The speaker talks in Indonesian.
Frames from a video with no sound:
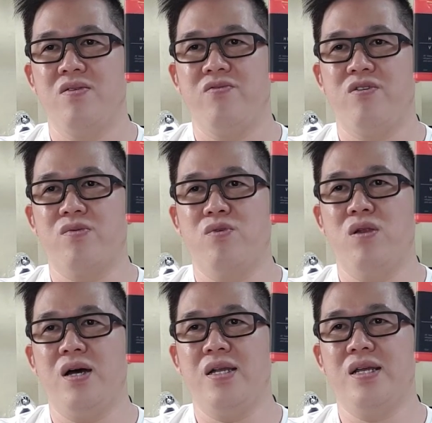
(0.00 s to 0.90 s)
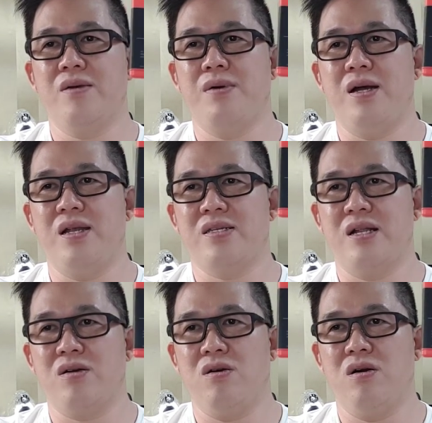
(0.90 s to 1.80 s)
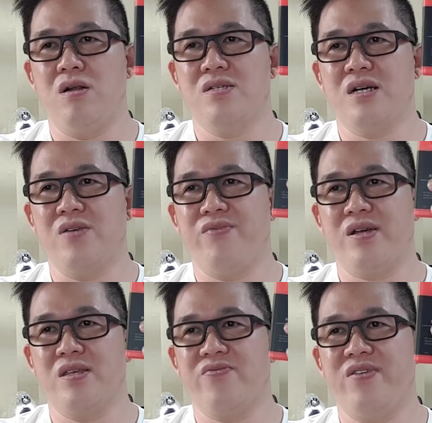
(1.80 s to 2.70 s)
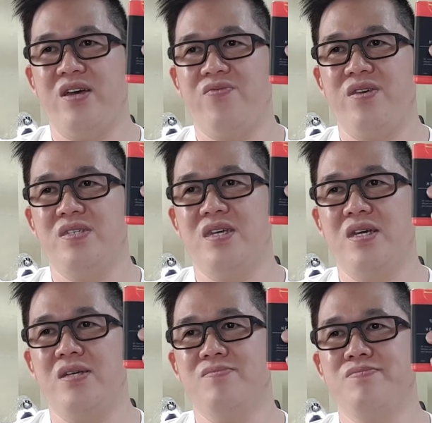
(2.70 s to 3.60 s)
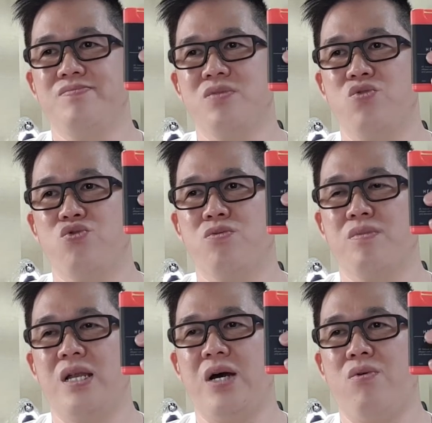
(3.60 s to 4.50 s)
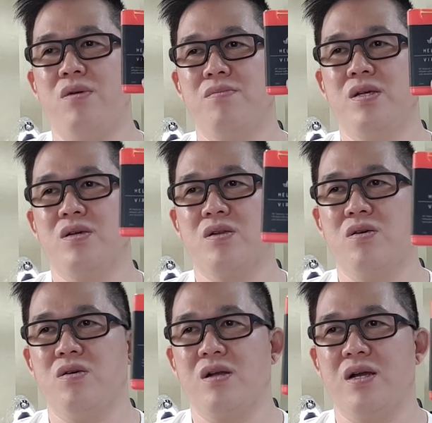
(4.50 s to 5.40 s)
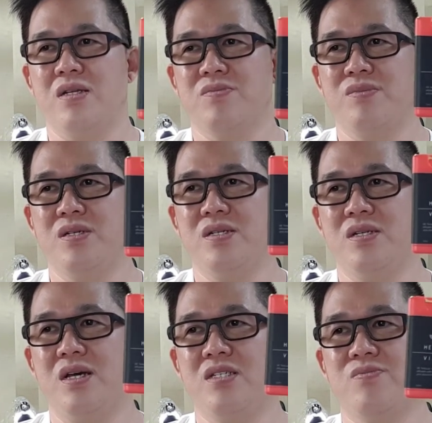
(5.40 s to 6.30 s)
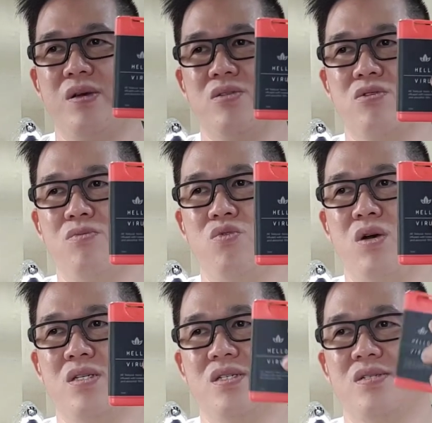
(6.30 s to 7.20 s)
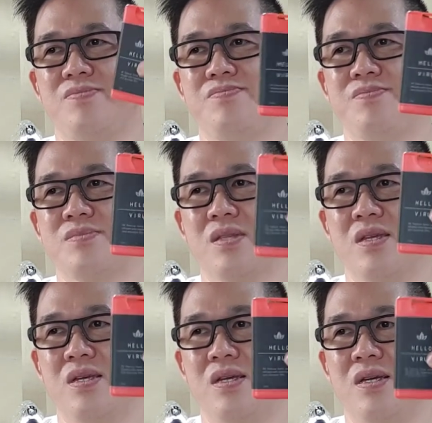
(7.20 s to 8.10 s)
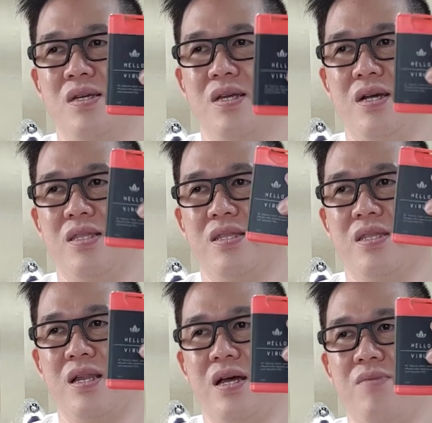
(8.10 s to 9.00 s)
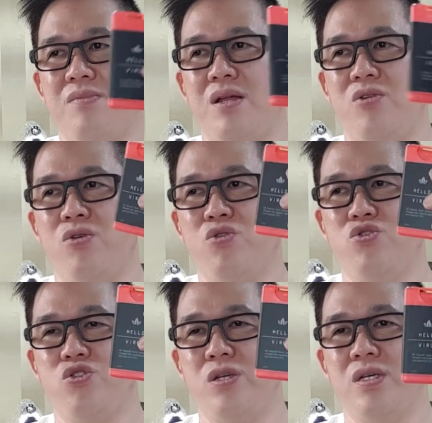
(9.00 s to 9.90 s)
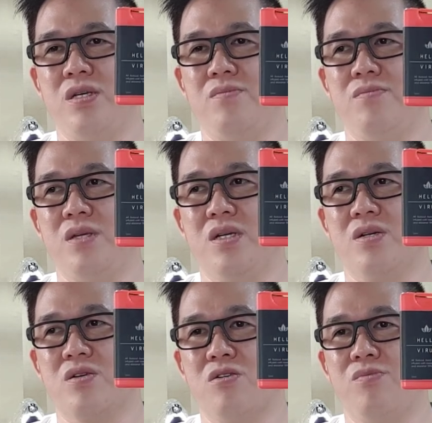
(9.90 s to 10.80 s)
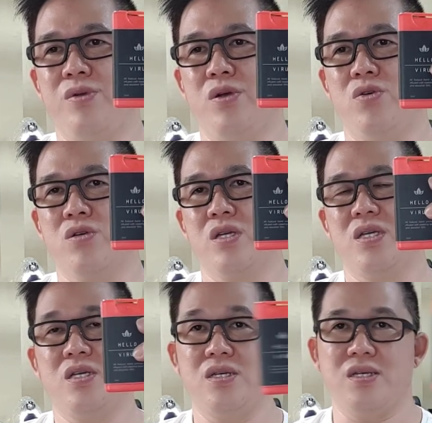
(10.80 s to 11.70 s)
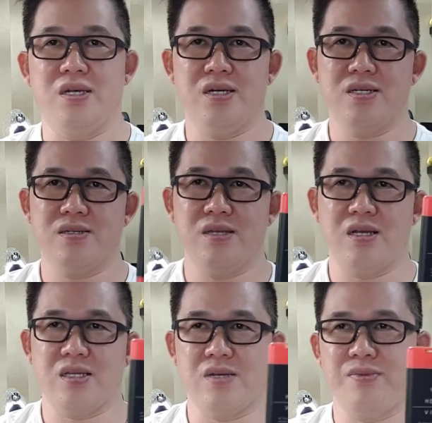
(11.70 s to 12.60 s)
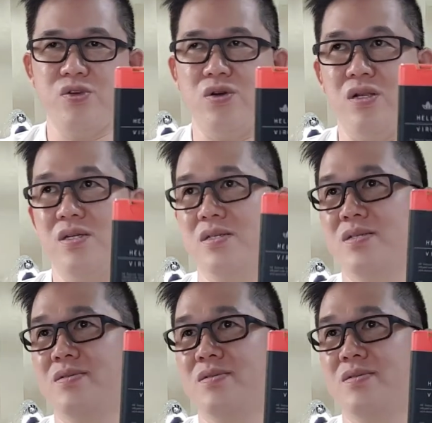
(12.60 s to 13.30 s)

Formula dengan bahan dasar alkohol sangat efektif dan efisien untuk melawan mikroorganisme dan spektrum luas. Ya, telah melalui uji mikrobiologi ya. Jadi kata penjualnya.